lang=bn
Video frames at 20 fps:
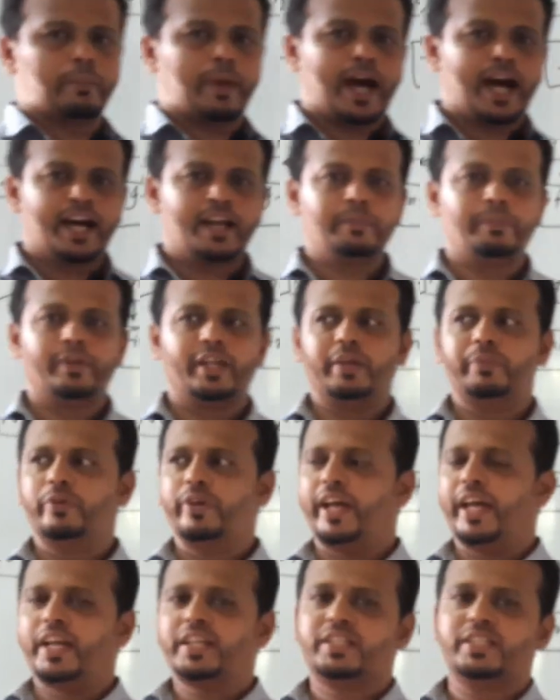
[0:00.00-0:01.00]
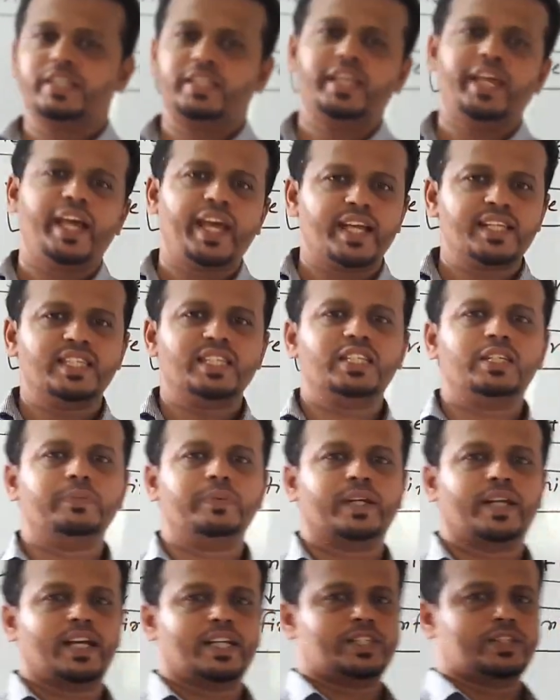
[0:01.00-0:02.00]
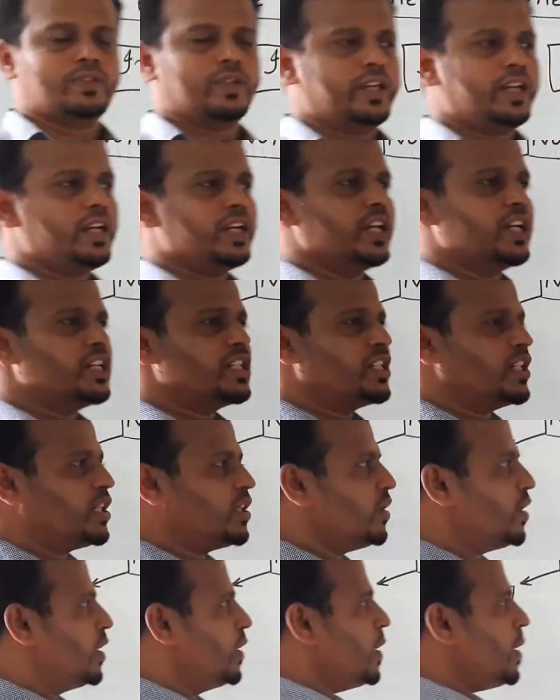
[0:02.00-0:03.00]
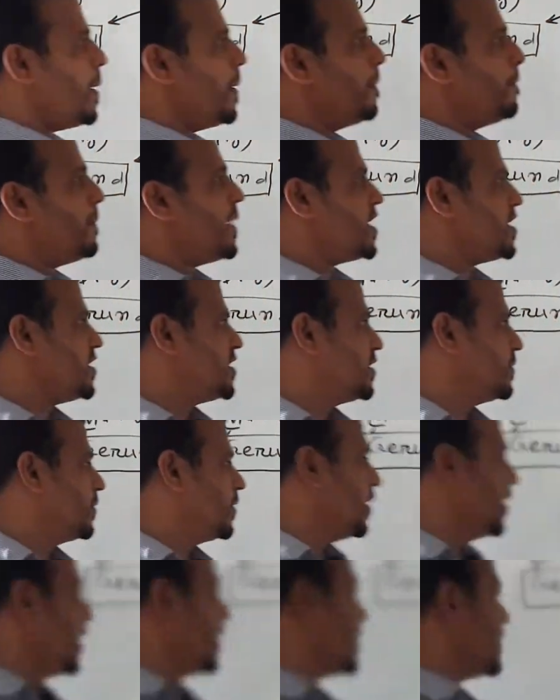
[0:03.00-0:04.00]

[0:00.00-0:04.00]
ভার্ব এবং একসাথে অ্যাজেক্টিভের কাজ করে সেটা হলো পার্টিসিপুল